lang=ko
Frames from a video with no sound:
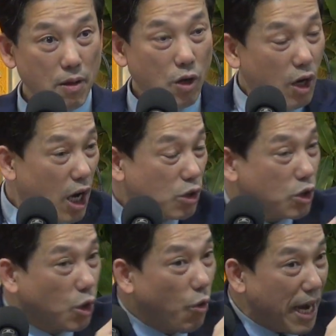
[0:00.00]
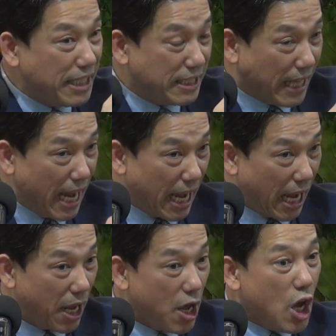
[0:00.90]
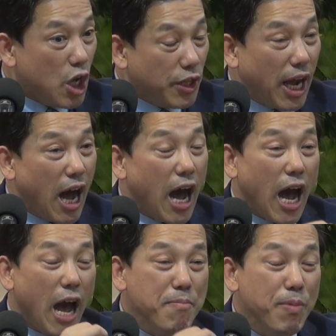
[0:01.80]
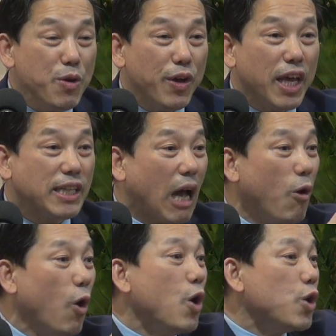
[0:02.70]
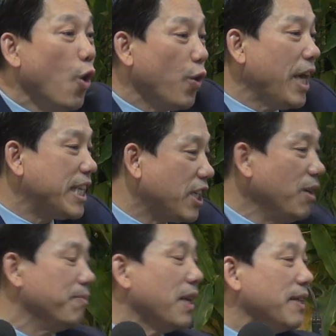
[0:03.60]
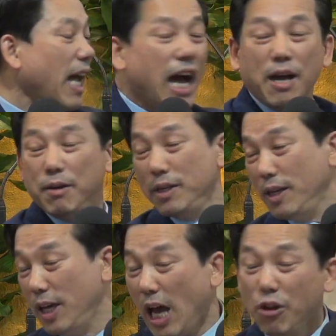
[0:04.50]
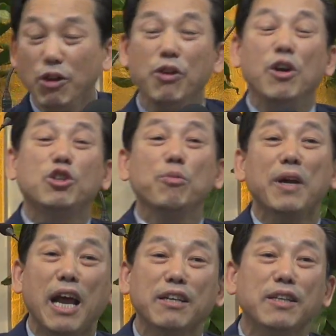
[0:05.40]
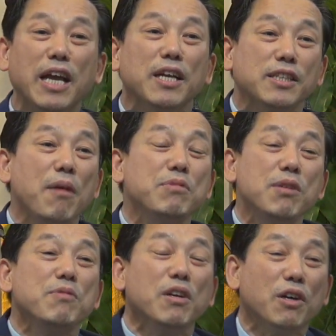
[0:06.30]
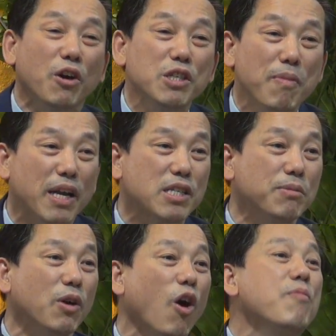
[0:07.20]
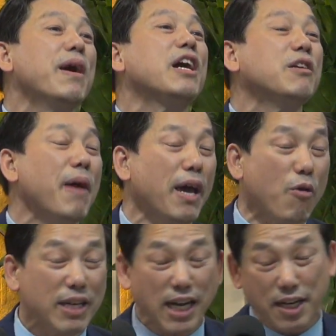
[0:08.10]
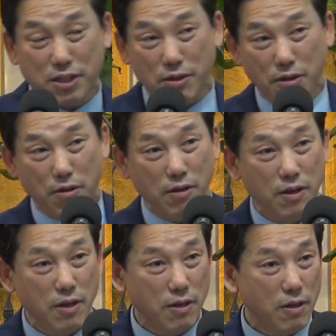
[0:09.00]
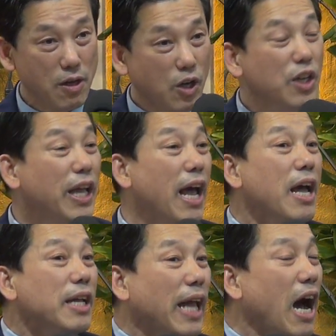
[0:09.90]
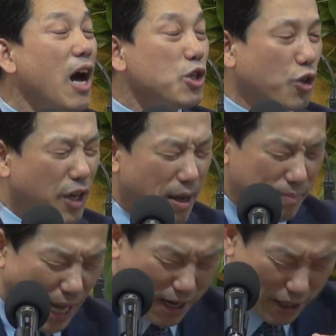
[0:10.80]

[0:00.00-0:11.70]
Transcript: 그래가지고 들어와 있는데 내가 한 번 회개했다고 여기에 지금 내가 하루에도 12번 하는데 30년을 거짓말했으면 얼마나 그 방이 꽉 찼겠어요. 그런데 내가 주님 나